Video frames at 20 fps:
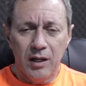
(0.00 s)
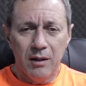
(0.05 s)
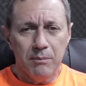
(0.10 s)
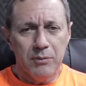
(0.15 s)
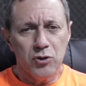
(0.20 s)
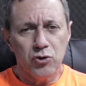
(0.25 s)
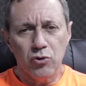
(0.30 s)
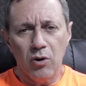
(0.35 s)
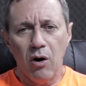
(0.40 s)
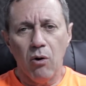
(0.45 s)

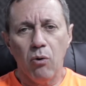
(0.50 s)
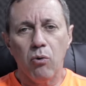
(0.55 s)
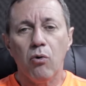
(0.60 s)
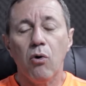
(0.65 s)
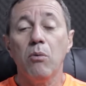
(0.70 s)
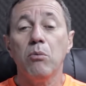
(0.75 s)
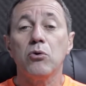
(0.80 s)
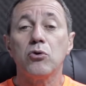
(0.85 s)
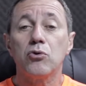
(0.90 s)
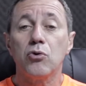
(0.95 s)
Pessoal,
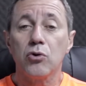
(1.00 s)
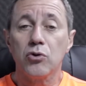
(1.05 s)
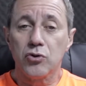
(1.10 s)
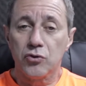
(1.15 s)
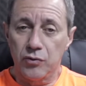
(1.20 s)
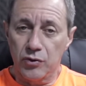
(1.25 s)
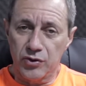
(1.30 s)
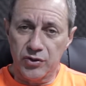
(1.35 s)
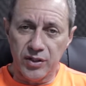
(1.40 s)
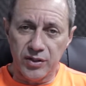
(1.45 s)
como todos
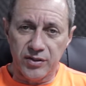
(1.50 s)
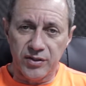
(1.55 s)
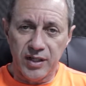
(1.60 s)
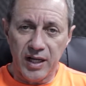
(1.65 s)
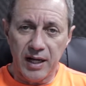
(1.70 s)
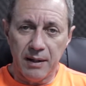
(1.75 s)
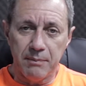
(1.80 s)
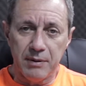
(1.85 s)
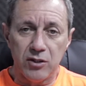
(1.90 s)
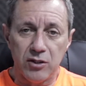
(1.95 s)
vocês
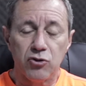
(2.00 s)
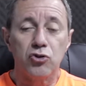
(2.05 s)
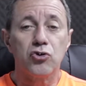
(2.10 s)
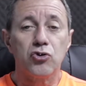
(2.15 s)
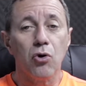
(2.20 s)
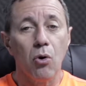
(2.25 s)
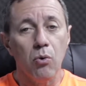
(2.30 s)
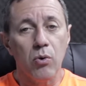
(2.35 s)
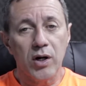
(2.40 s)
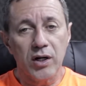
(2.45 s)
sabem,
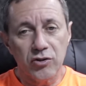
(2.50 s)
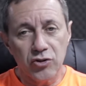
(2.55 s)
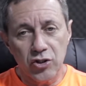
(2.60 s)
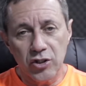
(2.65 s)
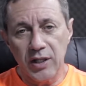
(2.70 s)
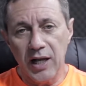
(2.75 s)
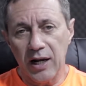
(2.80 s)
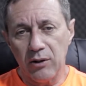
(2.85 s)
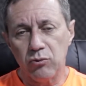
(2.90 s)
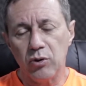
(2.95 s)
sou
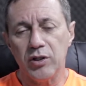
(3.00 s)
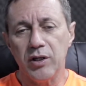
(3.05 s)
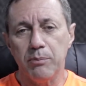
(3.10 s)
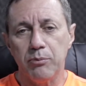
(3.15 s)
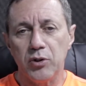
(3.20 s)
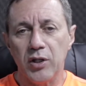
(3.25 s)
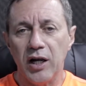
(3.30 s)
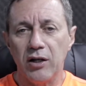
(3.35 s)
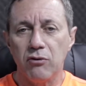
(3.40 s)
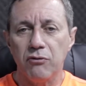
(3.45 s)
candidato a
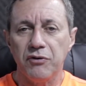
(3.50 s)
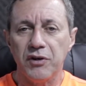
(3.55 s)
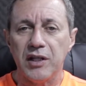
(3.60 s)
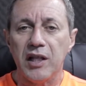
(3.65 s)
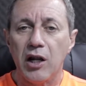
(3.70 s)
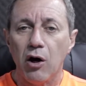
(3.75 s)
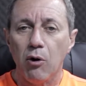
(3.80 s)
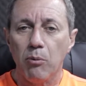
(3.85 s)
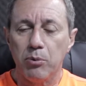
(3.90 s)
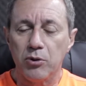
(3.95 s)
deputado
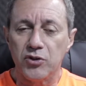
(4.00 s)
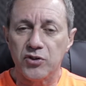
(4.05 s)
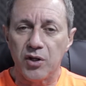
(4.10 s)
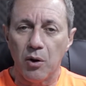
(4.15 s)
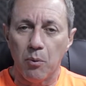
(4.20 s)
federal por São